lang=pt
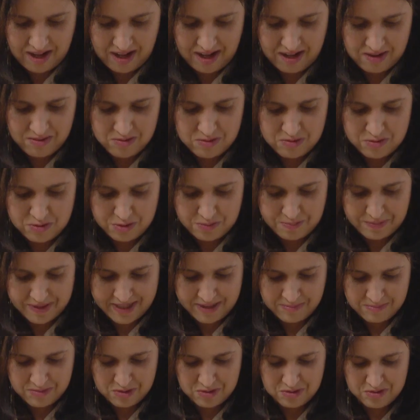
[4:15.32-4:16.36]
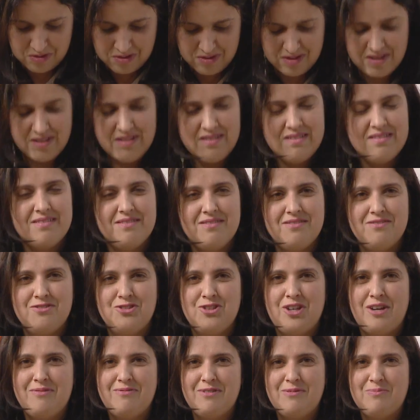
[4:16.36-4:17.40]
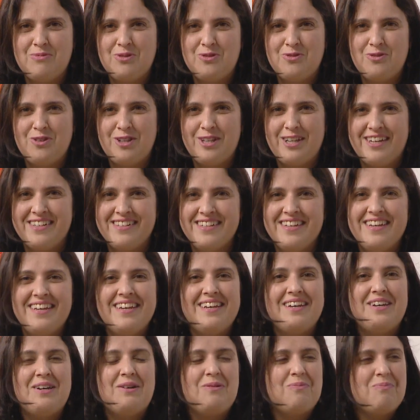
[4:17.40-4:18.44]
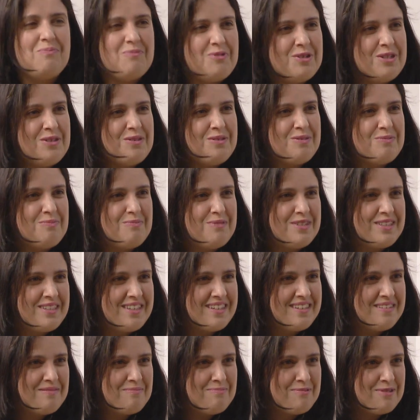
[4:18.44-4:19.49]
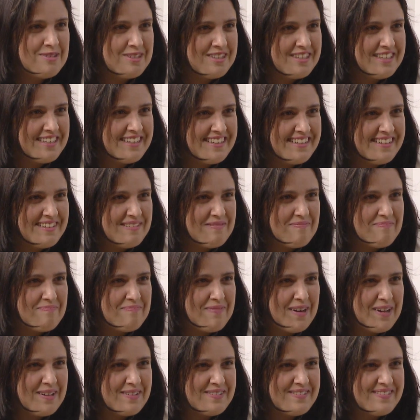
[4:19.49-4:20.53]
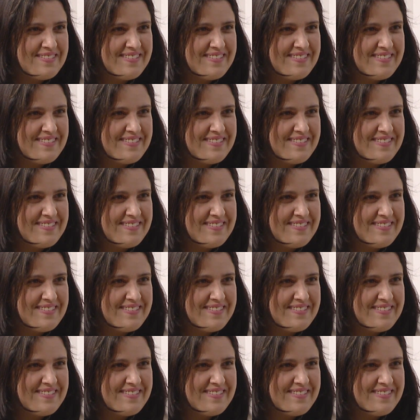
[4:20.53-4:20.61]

alguns prémios que já vamos falar. Muito bom dia, Paulo.